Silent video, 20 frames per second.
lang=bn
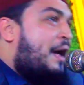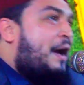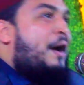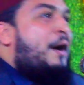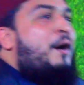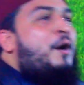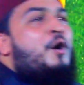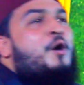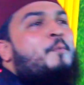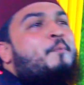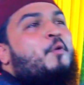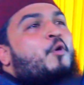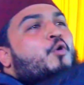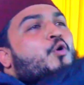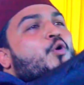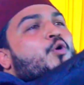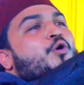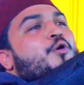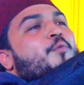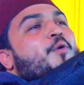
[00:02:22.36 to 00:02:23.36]
না
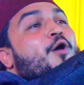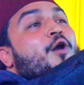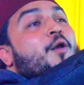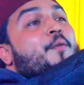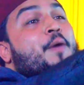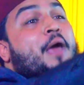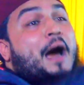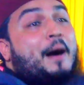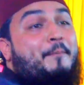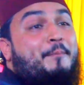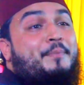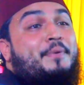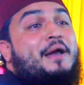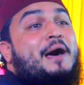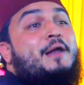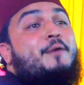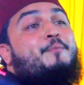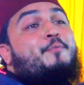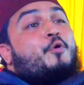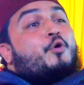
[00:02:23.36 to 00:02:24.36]
পুকুর বলবে
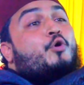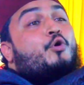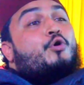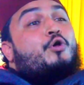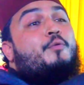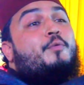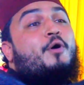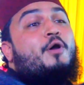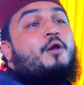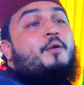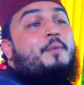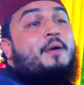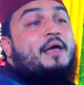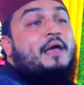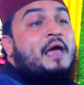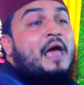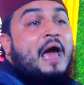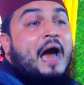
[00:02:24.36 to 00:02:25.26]
আপনার পুকুর বলবে